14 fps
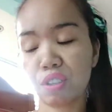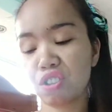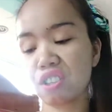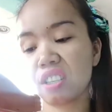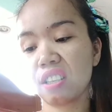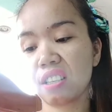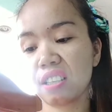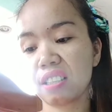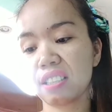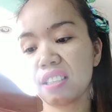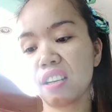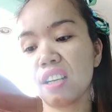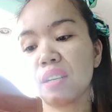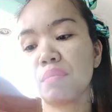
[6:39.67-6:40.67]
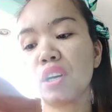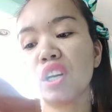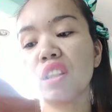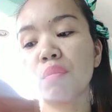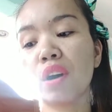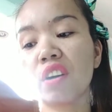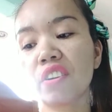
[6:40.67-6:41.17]
which is ang
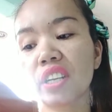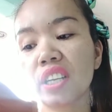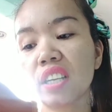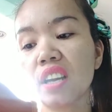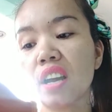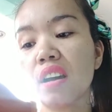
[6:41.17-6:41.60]
mulberry,